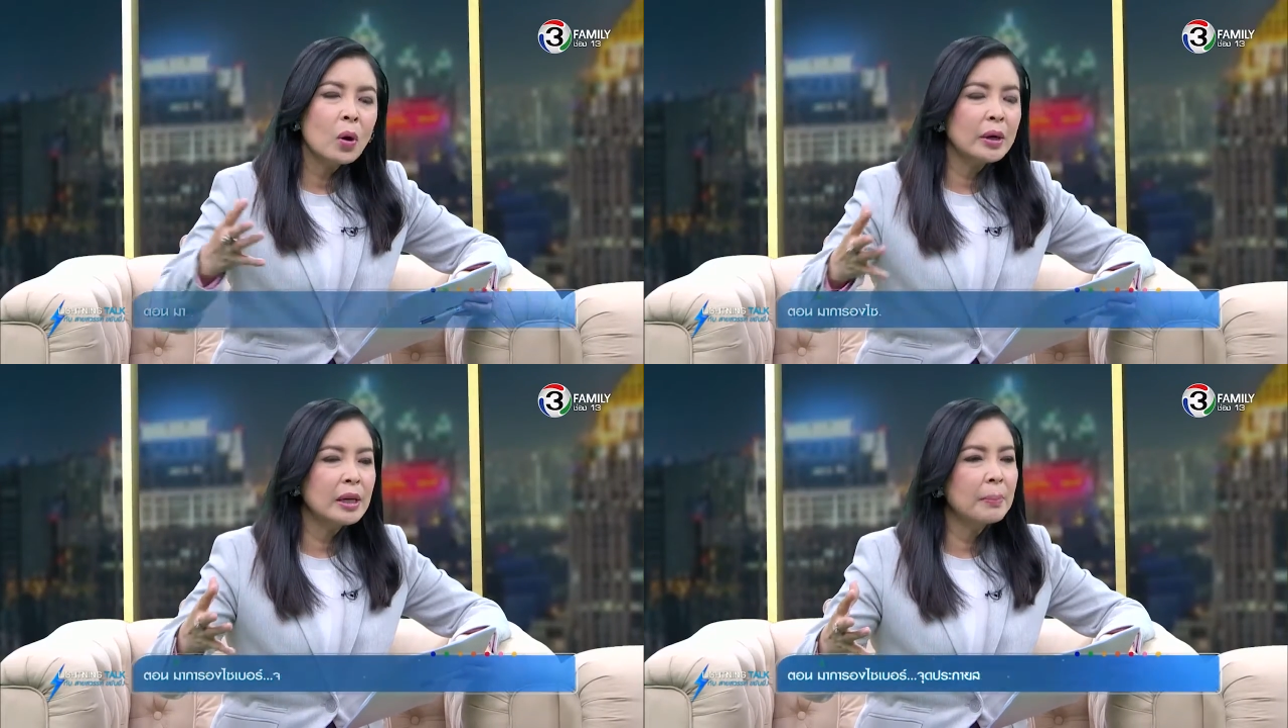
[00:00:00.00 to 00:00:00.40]

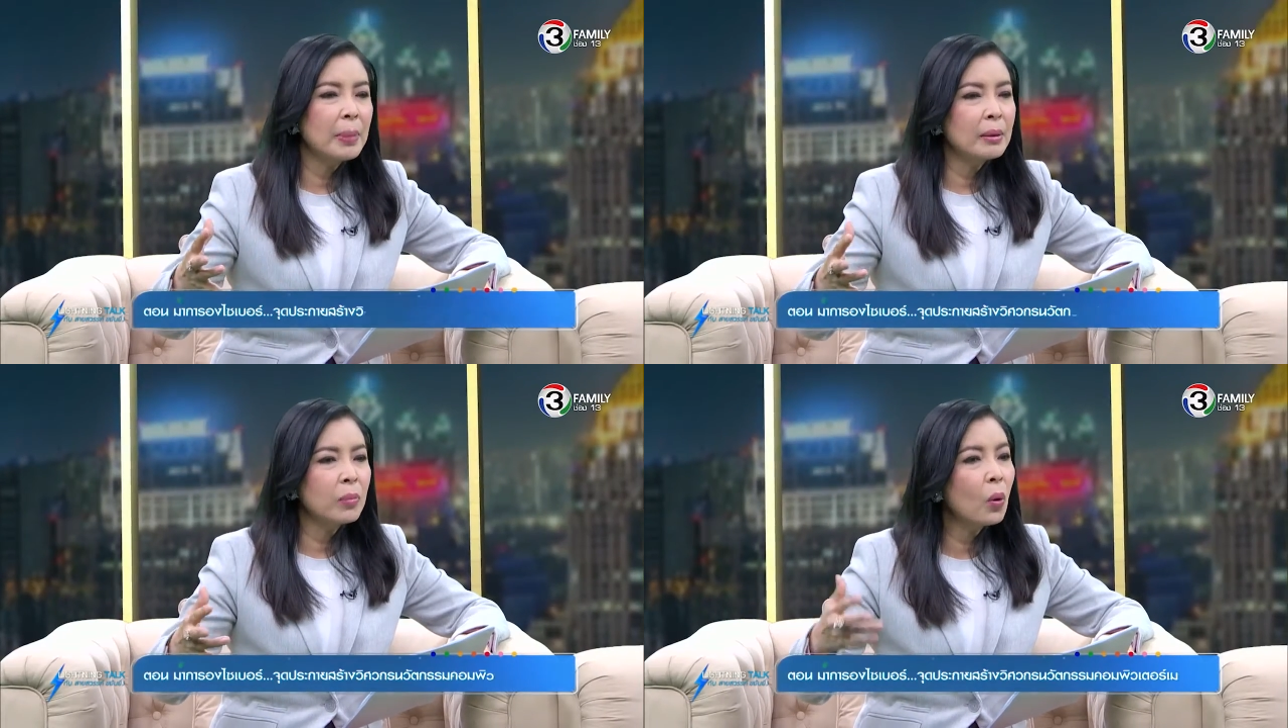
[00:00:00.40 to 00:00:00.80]
คนที่
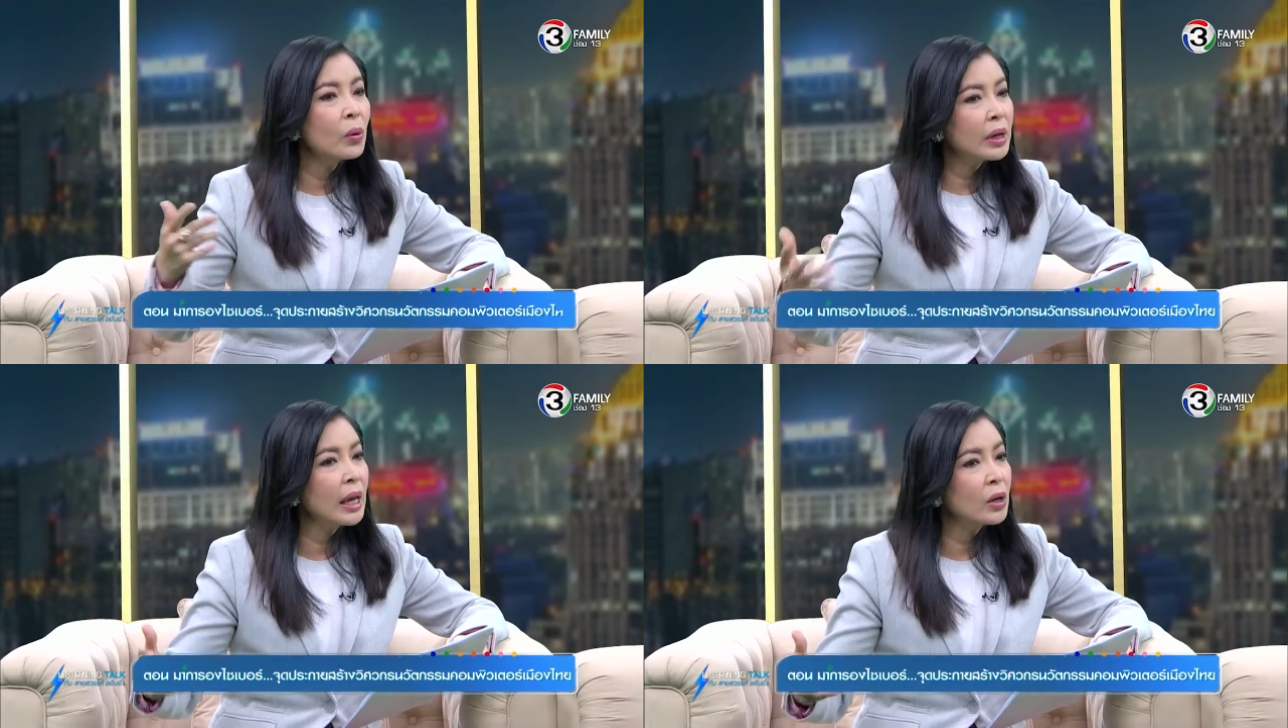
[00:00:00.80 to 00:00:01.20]
เป็นผู้
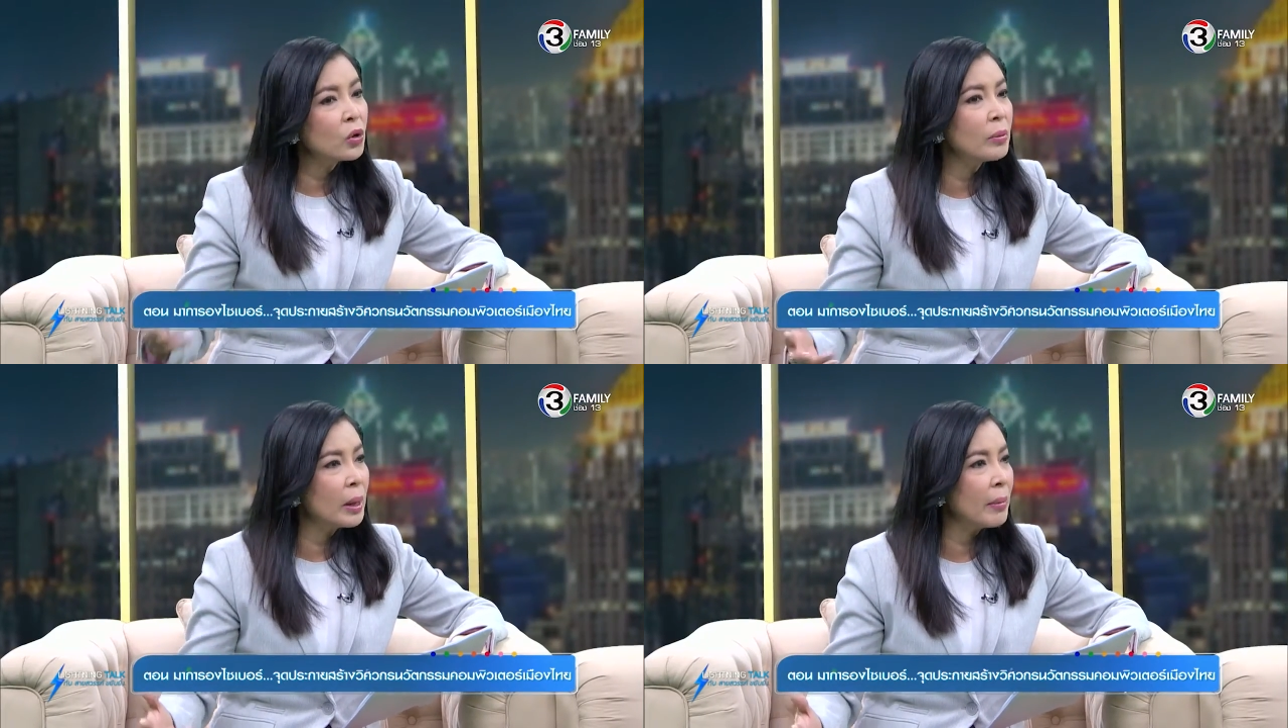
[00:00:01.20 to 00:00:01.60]
เรียน
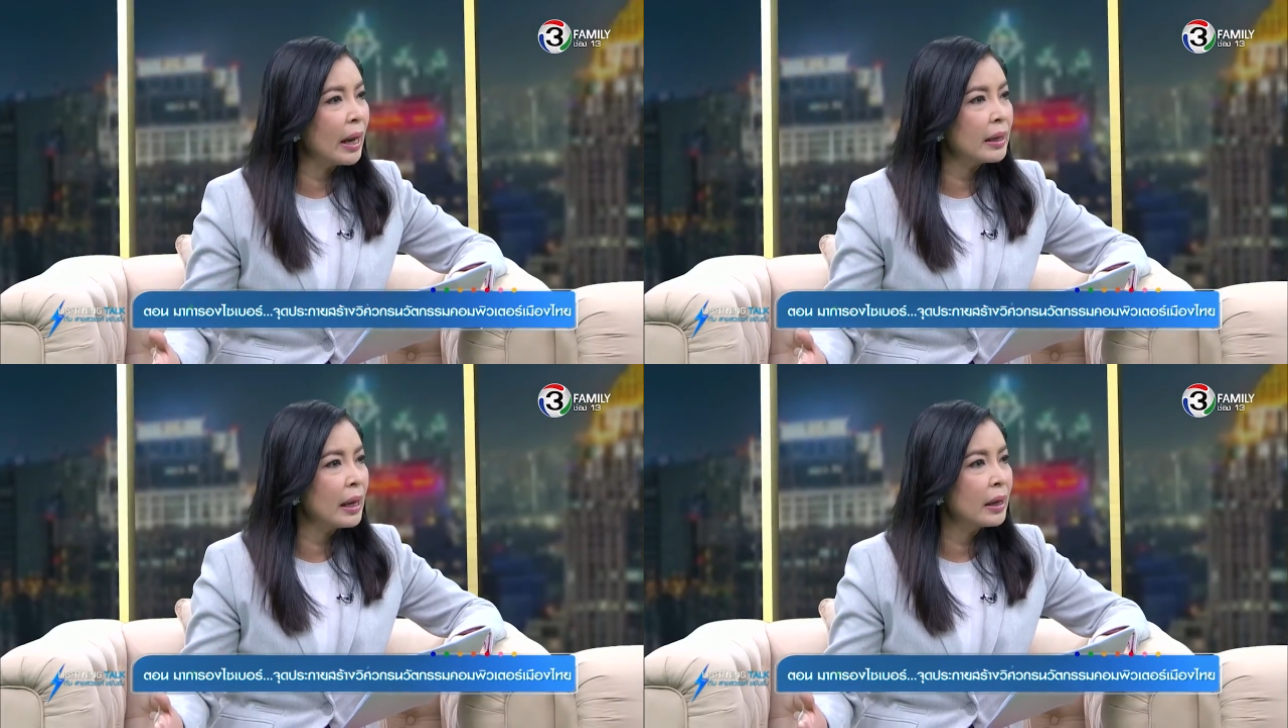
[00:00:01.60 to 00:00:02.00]
รุ่นให
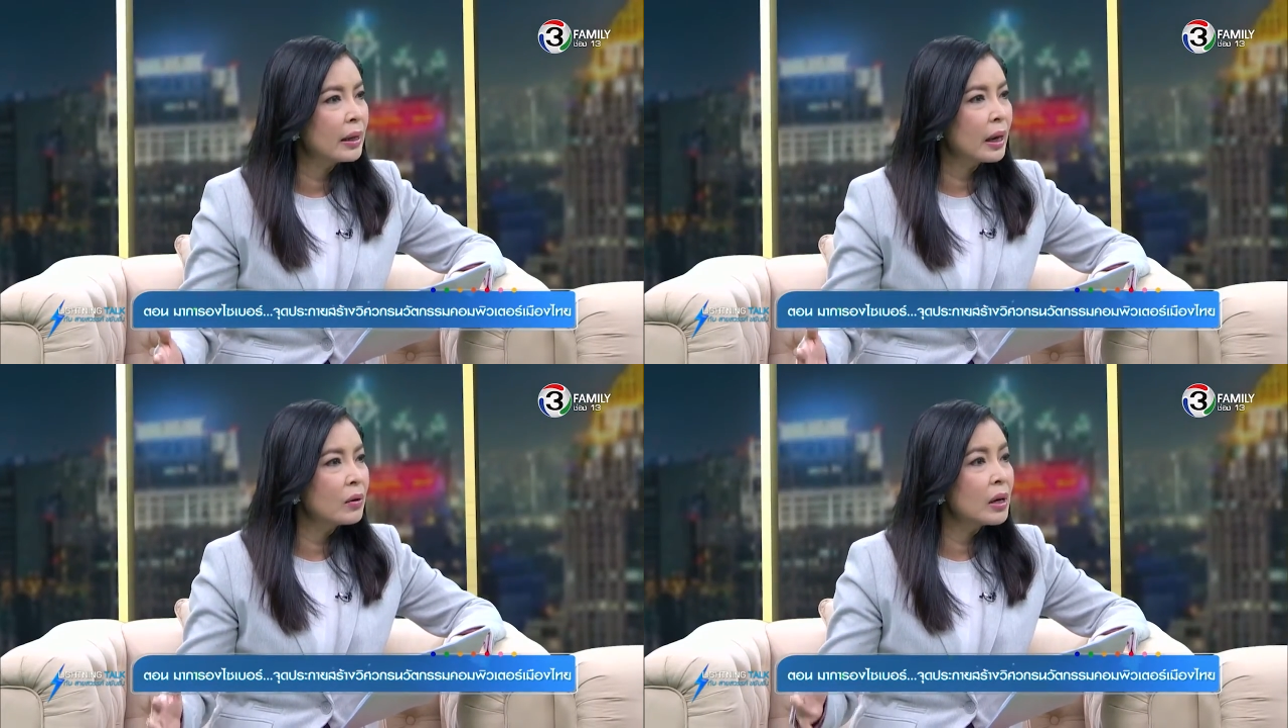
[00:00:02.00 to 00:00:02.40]
ม่ๆเนี่ย
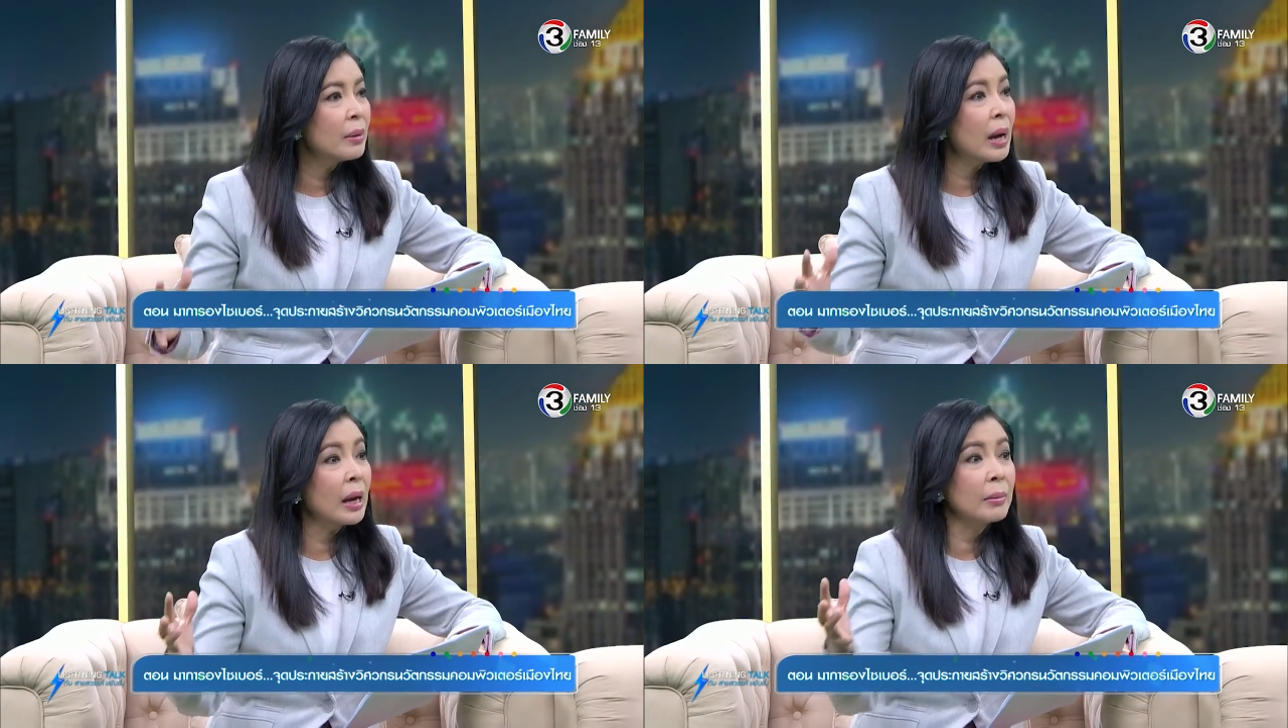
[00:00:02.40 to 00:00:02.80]
เขา
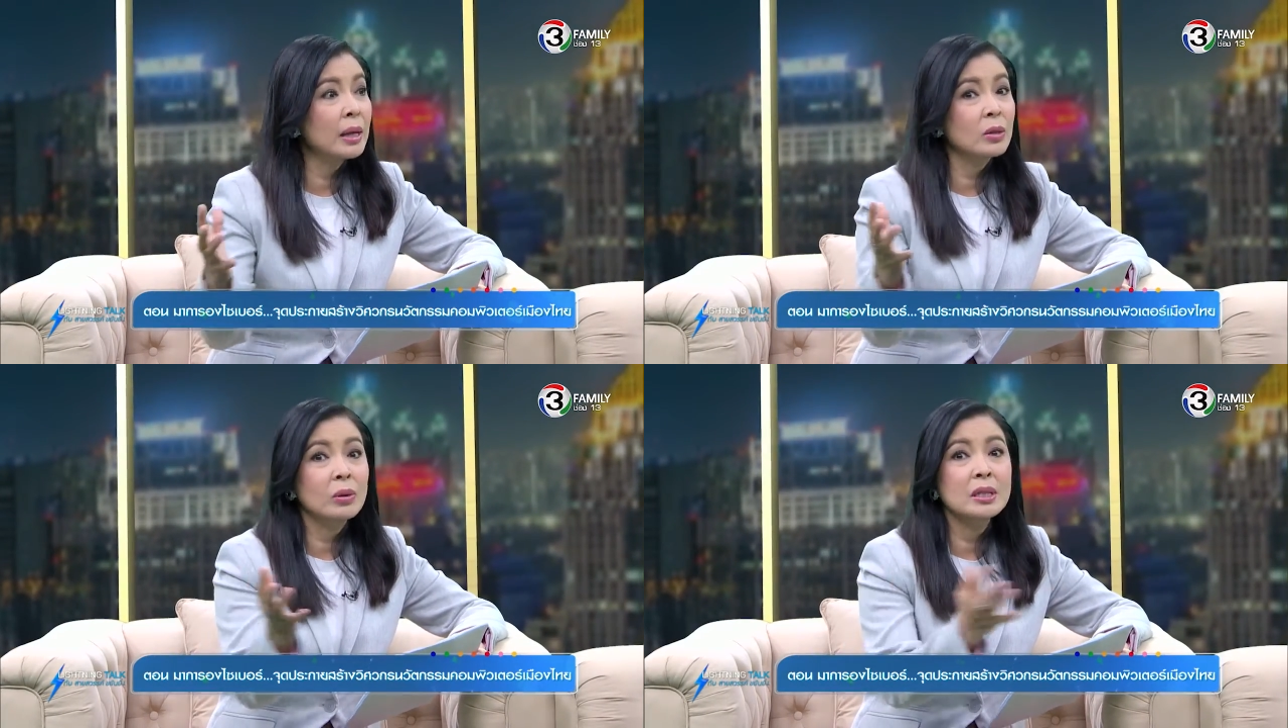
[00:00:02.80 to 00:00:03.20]
เริ่มหัน
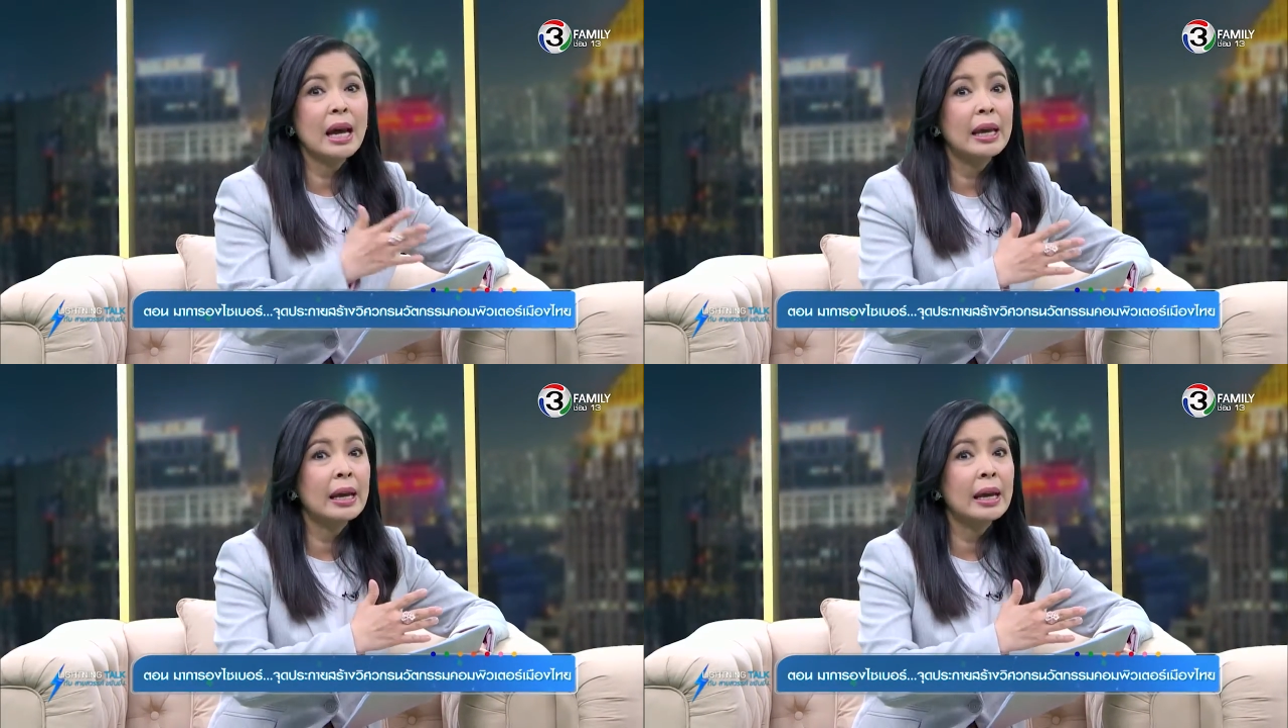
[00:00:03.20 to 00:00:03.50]
มาสนใจ